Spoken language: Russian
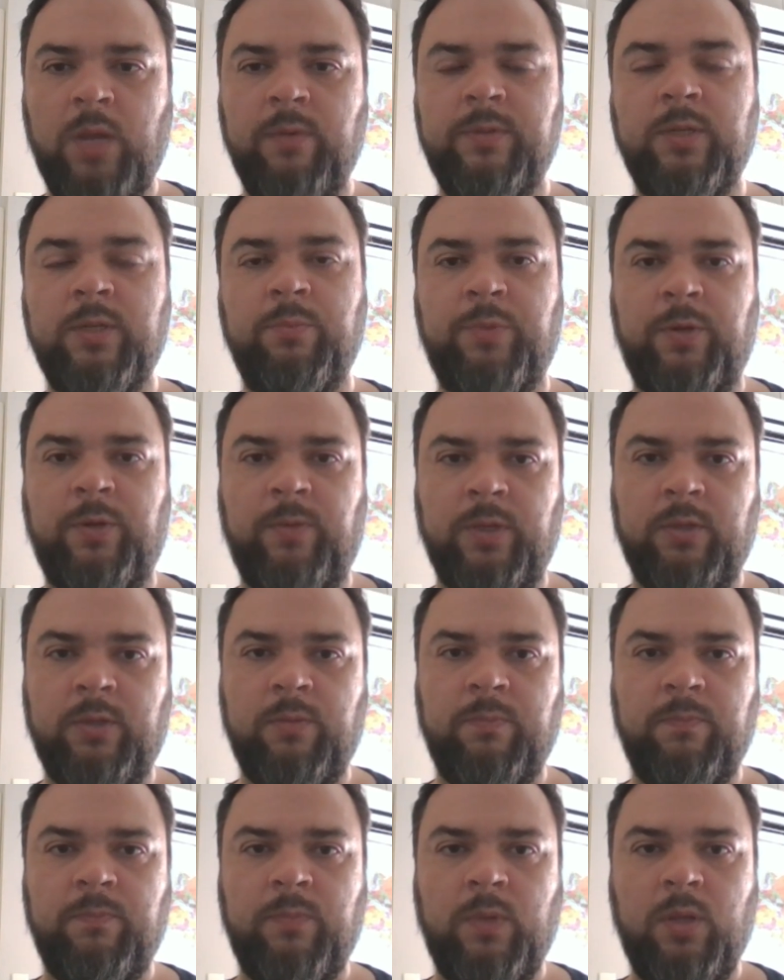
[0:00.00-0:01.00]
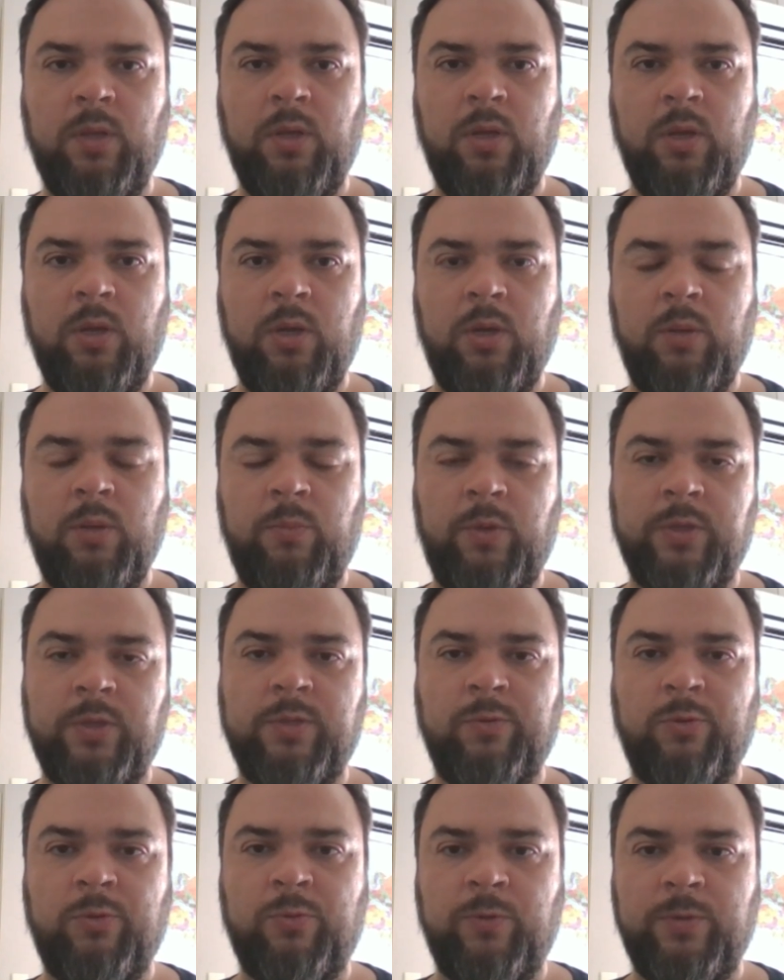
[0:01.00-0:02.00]
Всем привет! Меня
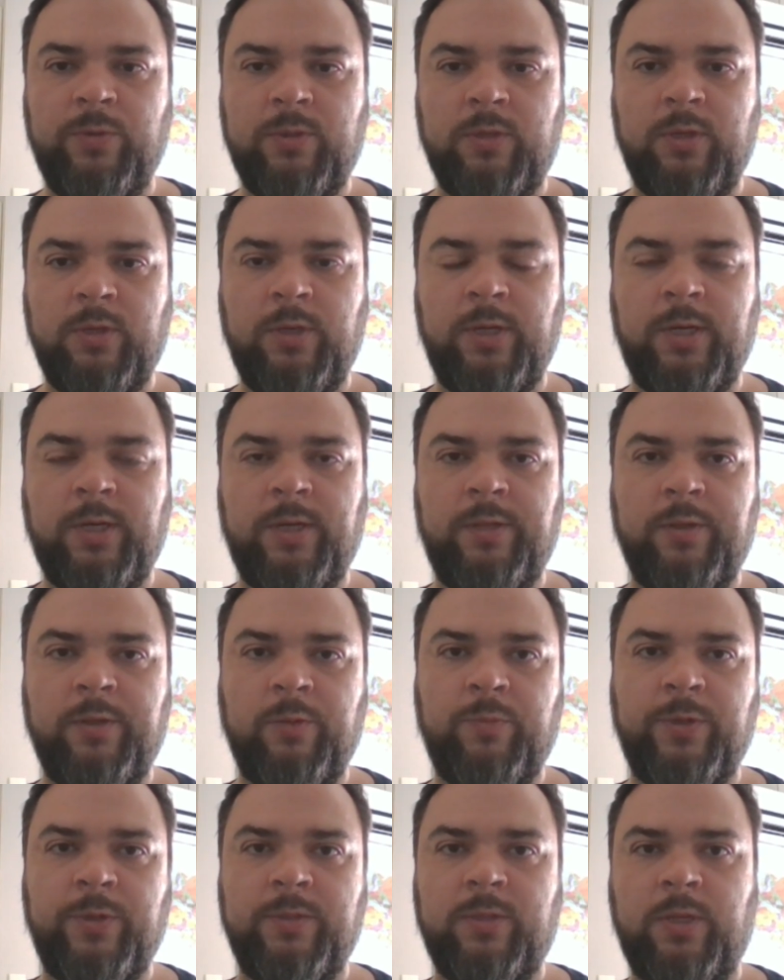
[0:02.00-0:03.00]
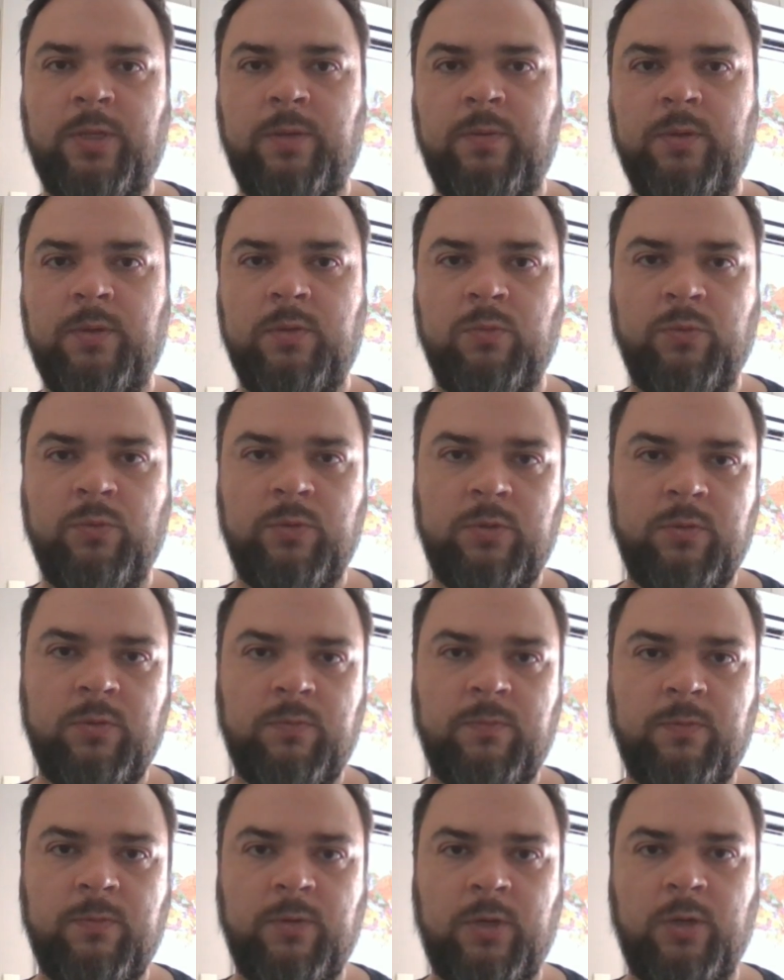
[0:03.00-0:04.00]
зовут Костя, я хотел бы оставить отзыв
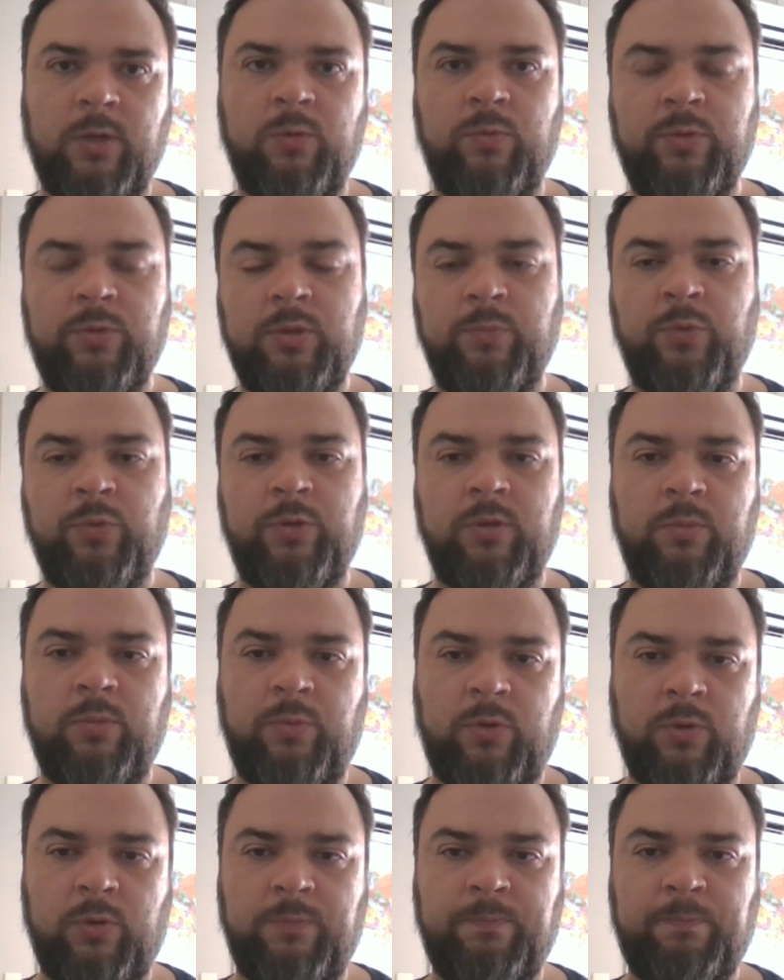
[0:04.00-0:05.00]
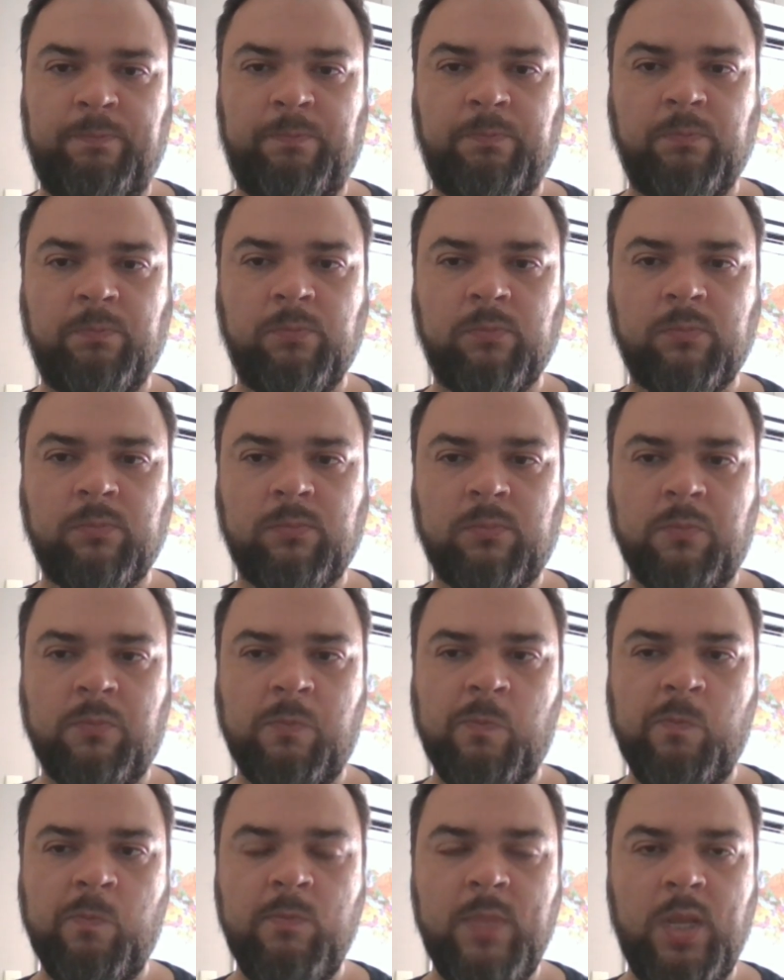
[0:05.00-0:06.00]
о курсе Покер Про.
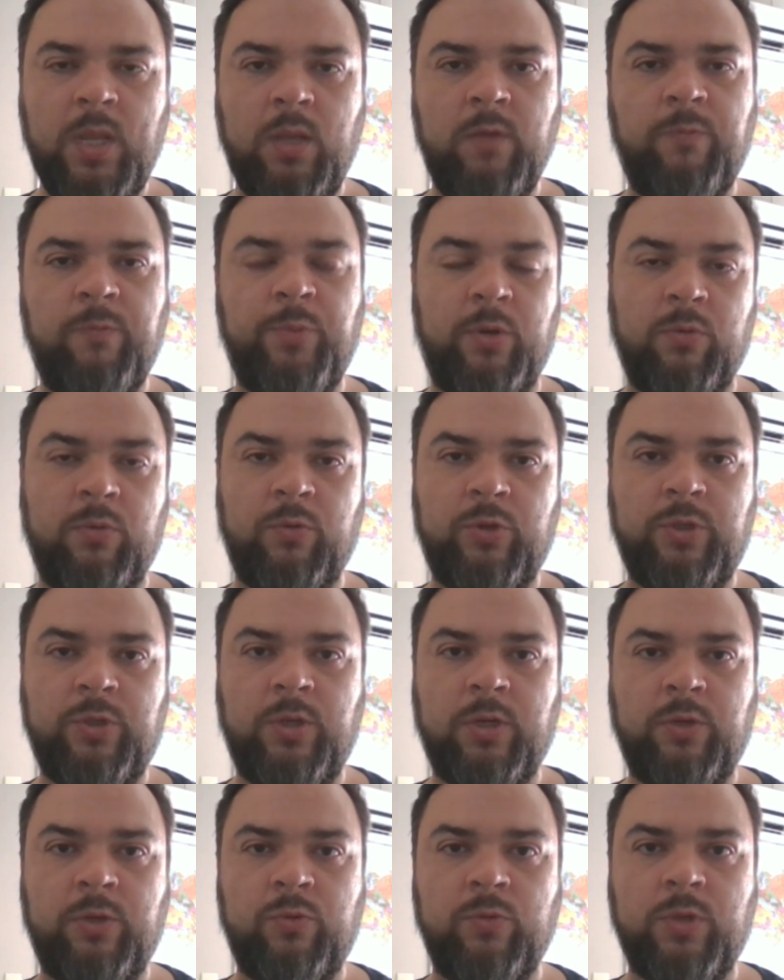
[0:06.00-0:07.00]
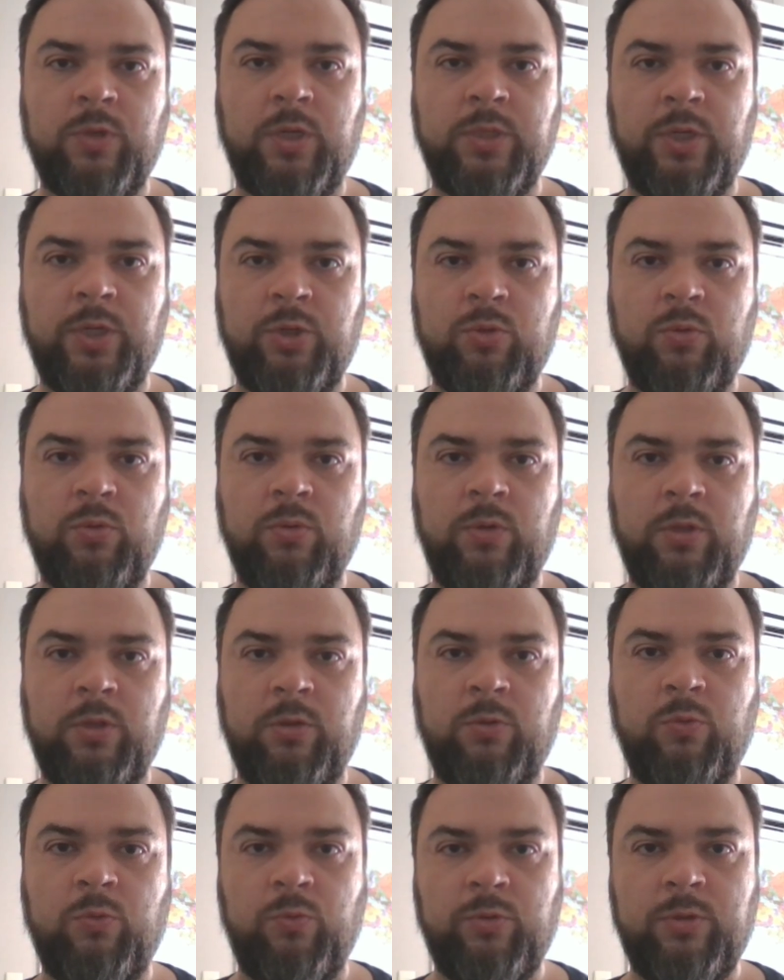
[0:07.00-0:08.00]
И в первую очередь я хочу сказать, что
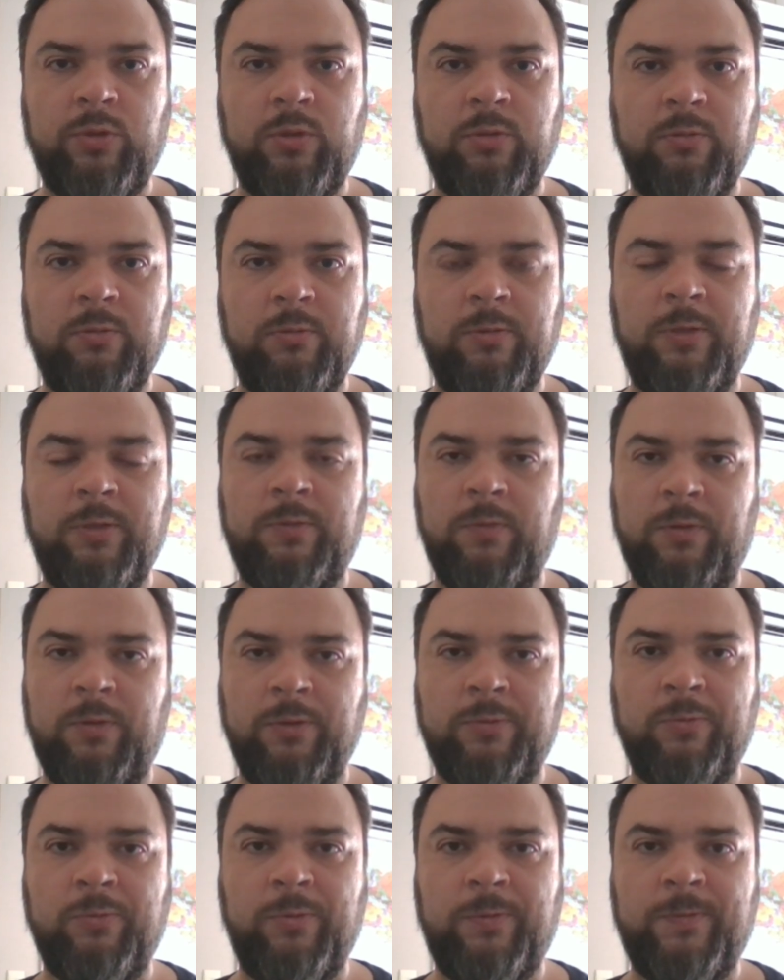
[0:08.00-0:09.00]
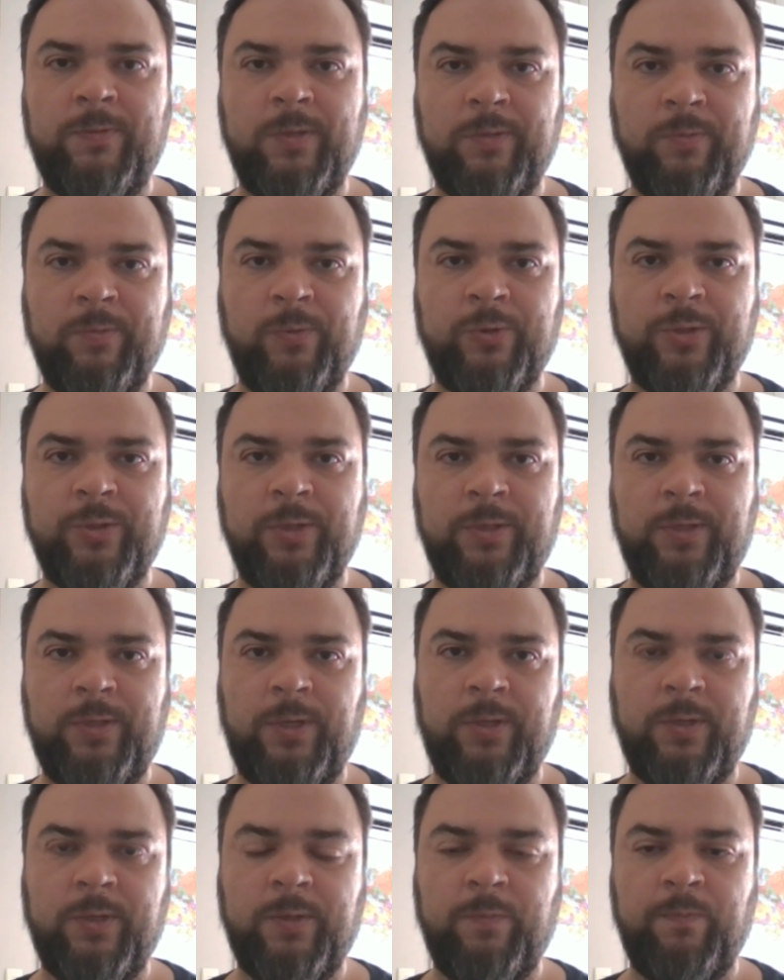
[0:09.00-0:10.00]
этот курс действительно стоит всех ложных
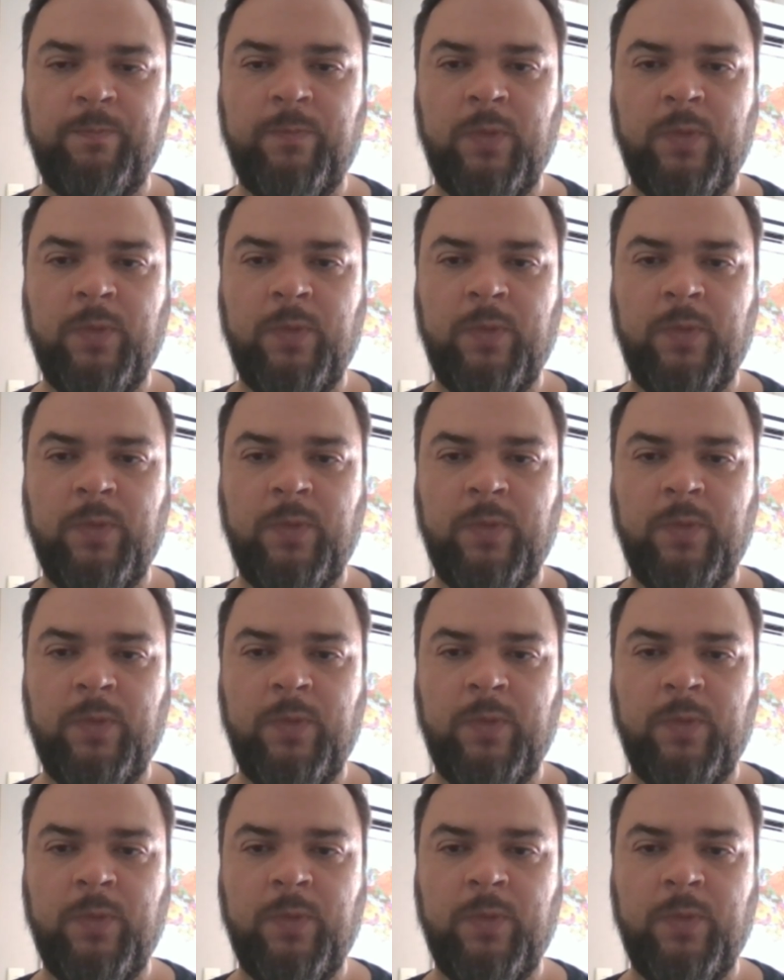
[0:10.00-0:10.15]
денег.